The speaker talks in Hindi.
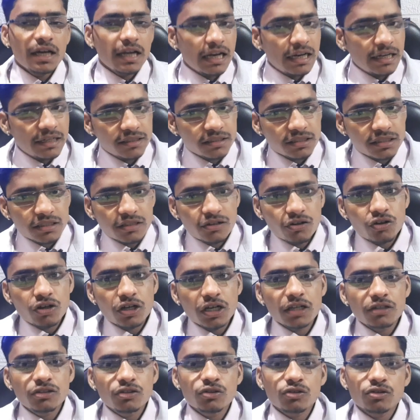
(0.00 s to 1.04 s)
लिंसिड ऑयल
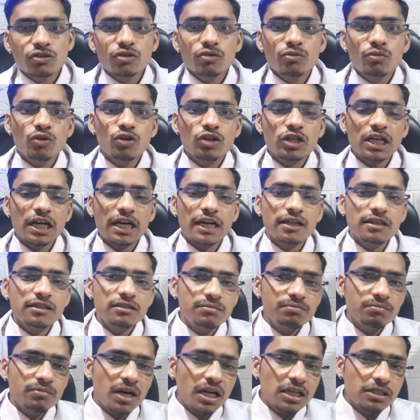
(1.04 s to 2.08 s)
है दोस्तों वो क्या है
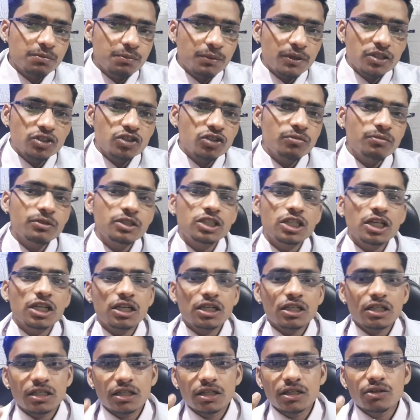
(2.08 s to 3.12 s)
मांसपेशियों में जा
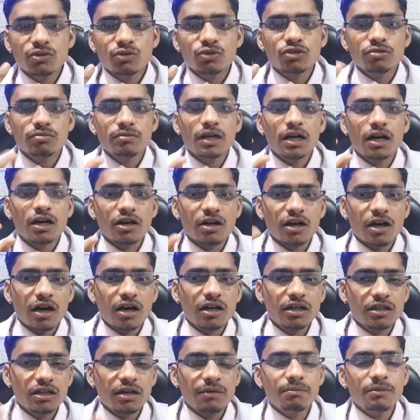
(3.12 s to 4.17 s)
करके उसमें
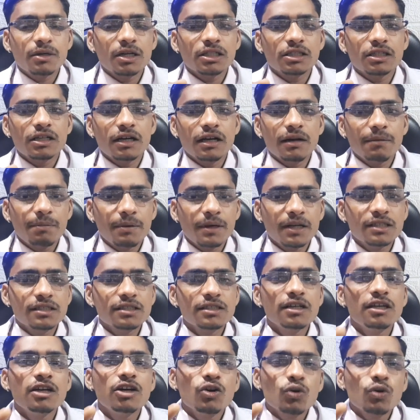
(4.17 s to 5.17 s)
अकड़ाहट कम करता है प्लस